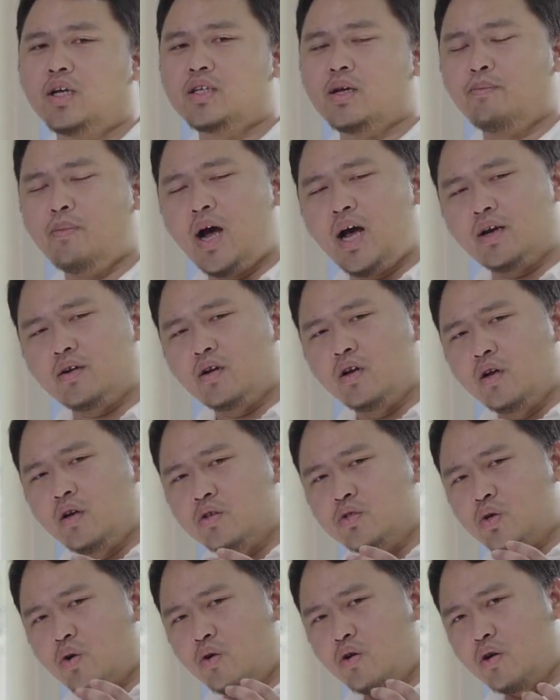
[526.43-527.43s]
สามารถ
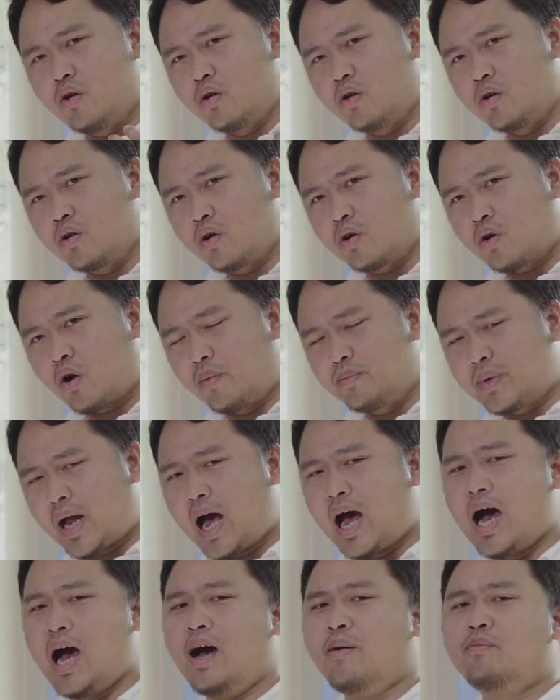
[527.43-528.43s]
ส่งคำ
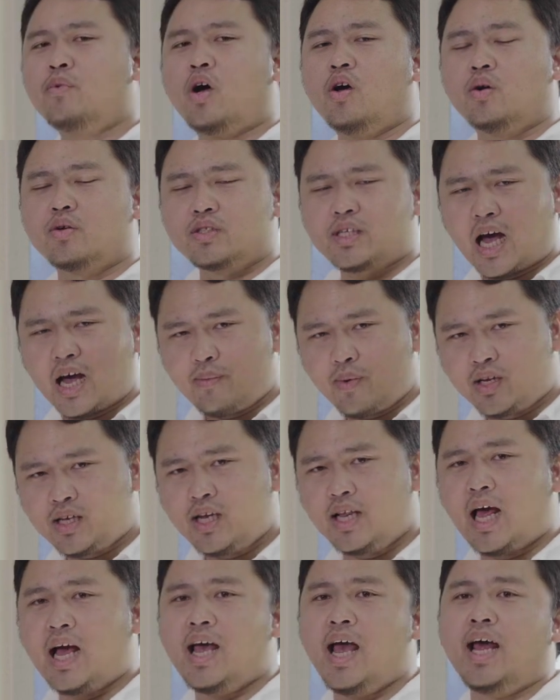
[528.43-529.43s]
ถามข้อสงสัยมา
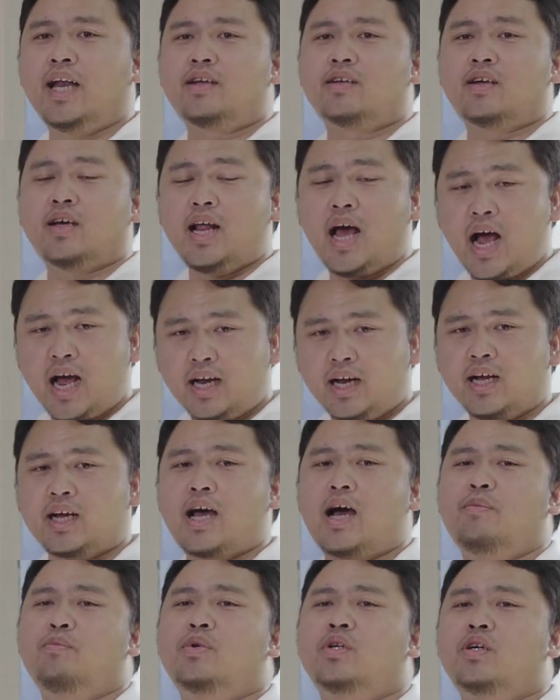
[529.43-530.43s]
ที่ Line แอดก็ได้นะ
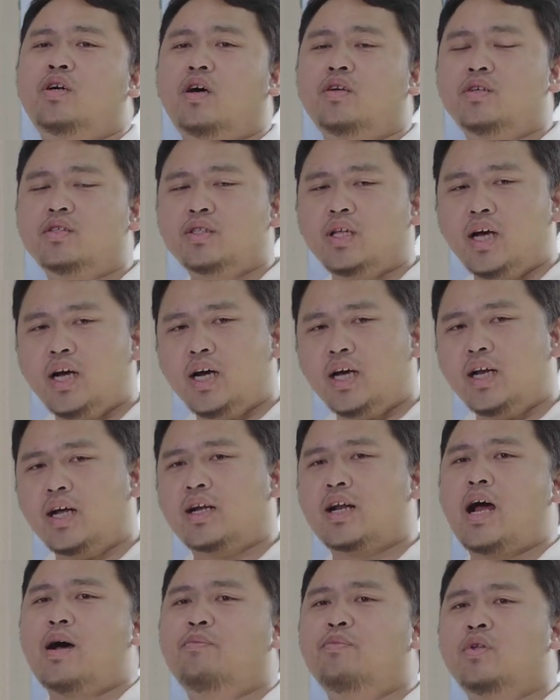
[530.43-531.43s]
ครับ หรือ call center
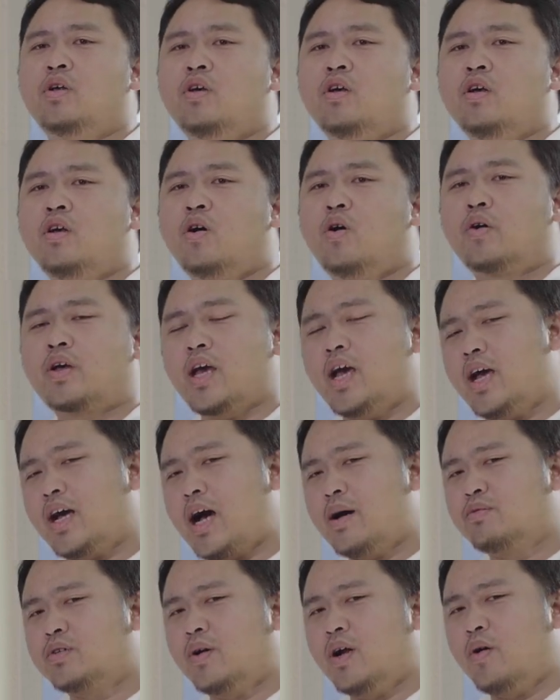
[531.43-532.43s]
นะครับ โอเค
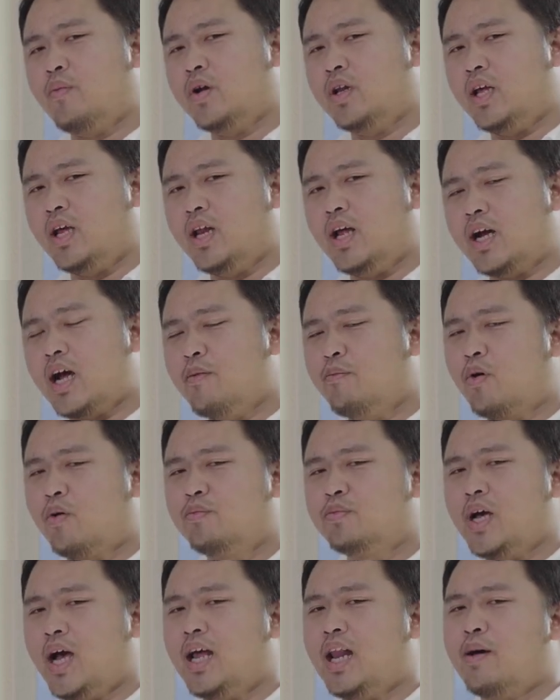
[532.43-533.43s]
ครับสำหรับวันนี้นะครับ ผ
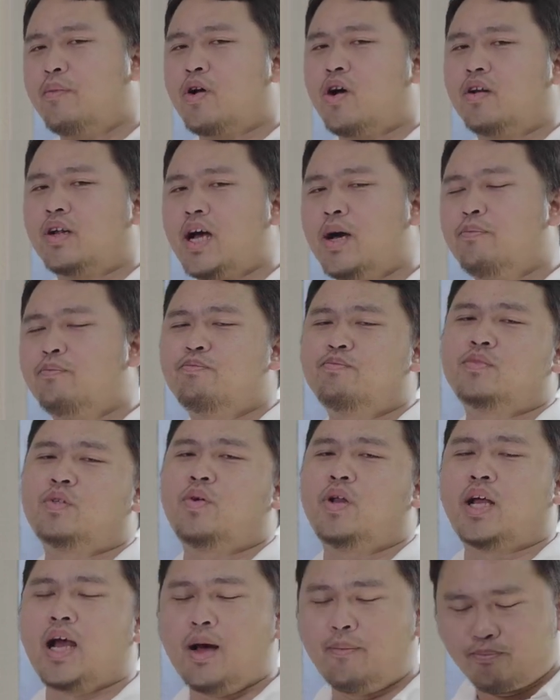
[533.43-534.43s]
มใหญ่ลาไปก่อนครับ ส
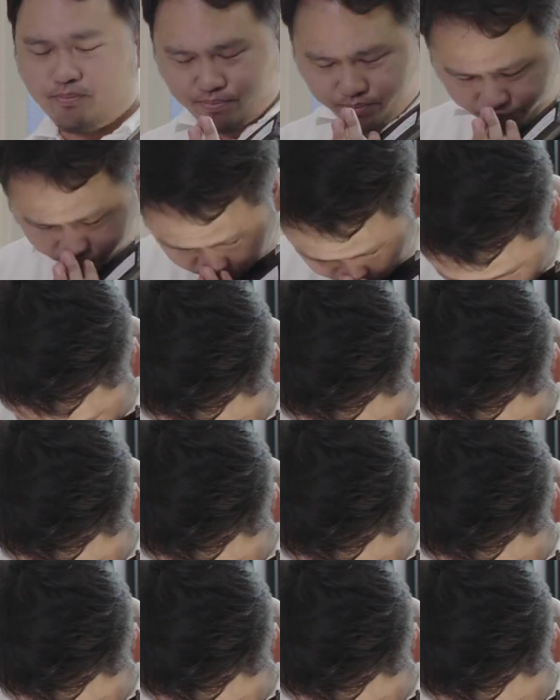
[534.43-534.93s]
วัสดีครับ